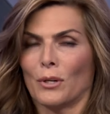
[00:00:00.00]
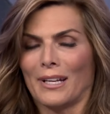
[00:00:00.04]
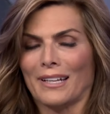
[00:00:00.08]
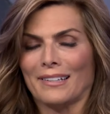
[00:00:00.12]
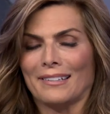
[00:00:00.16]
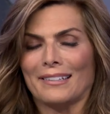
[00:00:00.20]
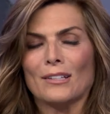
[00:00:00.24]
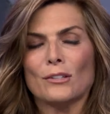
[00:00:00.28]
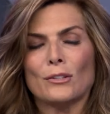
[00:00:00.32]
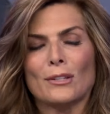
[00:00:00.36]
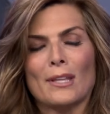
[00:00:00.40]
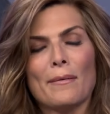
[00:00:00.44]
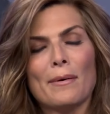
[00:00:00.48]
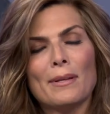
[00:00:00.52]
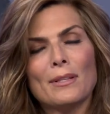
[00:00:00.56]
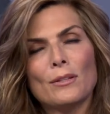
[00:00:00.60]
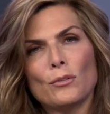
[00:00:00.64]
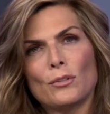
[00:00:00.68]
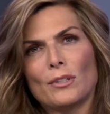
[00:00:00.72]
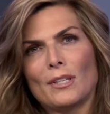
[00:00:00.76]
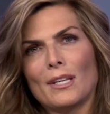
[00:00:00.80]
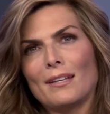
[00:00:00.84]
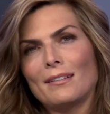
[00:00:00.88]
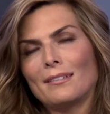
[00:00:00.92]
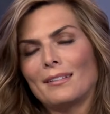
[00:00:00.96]
Porque si estaban
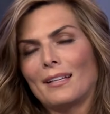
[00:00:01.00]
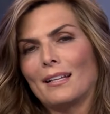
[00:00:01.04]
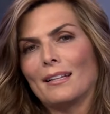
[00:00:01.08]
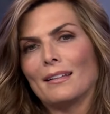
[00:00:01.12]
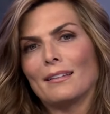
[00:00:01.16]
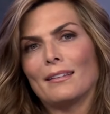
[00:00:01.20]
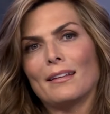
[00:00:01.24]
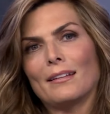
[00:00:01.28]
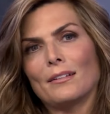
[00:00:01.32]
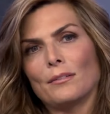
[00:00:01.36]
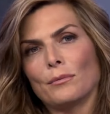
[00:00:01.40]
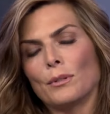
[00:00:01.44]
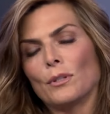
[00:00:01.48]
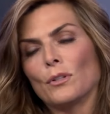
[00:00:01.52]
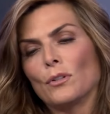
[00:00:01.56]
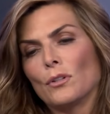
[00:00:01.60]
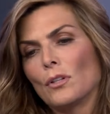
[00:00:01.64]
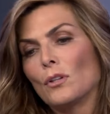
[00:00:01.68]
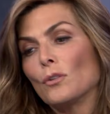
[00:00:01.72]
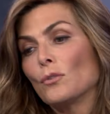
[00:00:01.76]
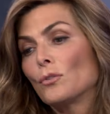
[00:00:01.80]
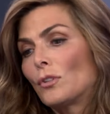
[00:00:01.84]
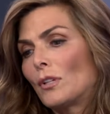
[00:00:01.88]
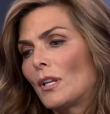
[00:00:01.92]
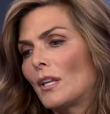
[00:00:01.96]
ustedes antes, bueno,
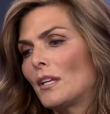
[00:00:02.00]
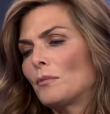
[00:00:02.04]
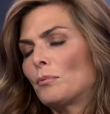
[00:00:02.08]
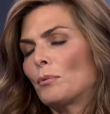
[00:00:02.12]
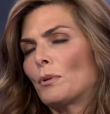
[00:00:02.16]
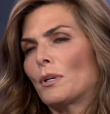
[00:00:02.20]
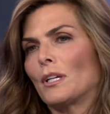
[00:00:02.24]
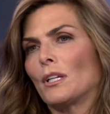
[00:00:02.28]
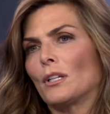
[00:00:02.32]
digo ustedes